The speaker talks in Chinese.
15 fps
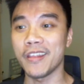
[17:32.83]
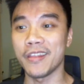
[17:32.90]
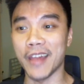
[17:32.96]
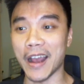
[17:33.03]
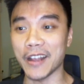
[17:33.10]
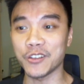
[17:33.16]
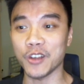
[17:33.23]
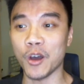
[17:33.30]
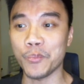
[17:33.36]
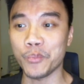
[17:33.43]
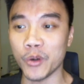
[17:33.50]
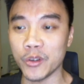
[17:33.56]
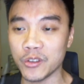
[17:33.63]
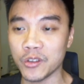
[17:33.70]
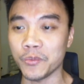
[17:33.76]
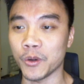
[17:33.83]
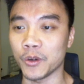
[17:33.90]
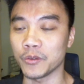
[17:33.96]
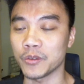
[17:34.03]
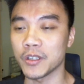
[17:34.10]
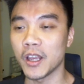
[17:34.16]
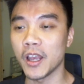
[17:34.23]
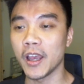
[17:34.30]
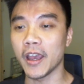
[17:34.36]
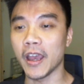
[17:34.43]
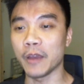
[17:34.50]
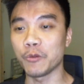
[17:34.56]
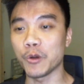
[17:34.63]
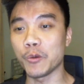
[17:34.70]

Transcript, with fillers: That's our principles, and